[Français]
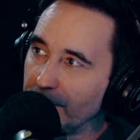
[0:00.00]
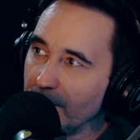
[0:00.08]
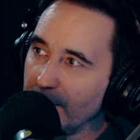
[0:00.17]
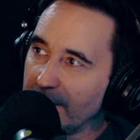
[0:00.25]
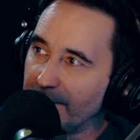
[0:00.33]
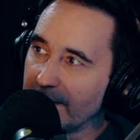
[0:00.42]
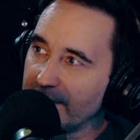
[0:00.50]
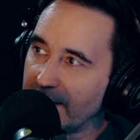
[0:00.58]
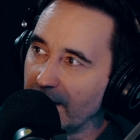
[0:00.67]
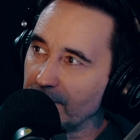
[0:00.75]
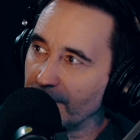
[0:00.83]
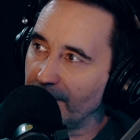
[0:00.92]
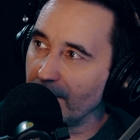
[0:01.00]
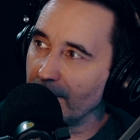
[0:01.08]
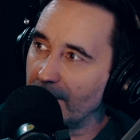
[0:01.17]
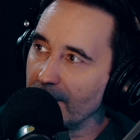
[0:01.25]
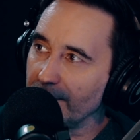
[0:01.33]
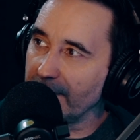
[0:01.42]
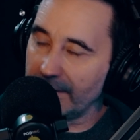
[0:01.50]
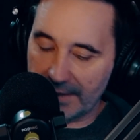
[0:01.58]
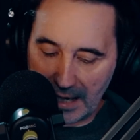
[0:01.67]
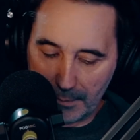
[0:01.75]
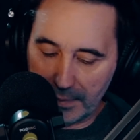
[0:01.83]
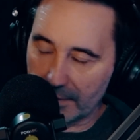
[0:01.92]
en 2024, on fait encore des
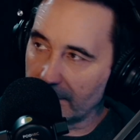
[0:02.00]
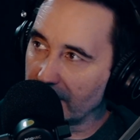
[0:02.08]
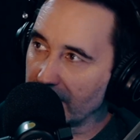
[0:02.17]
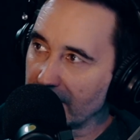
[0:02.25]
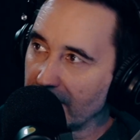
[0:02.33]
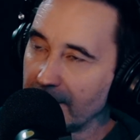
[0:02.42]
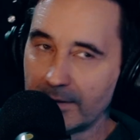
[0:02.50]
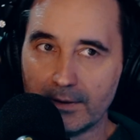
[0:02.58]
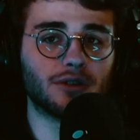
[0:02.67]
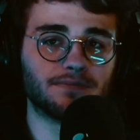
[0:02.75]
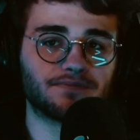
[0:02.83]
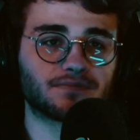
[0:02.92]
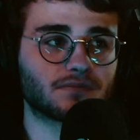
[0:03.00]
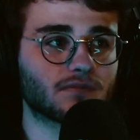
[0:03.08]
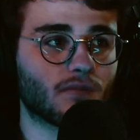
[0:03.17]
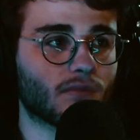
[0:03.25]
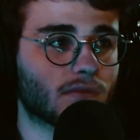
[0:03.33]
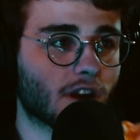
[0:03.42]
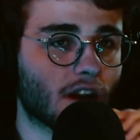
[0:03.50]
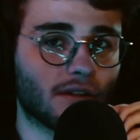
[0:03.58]
dabs. Ça revient à la mode. Bah, pourquoi pas Ça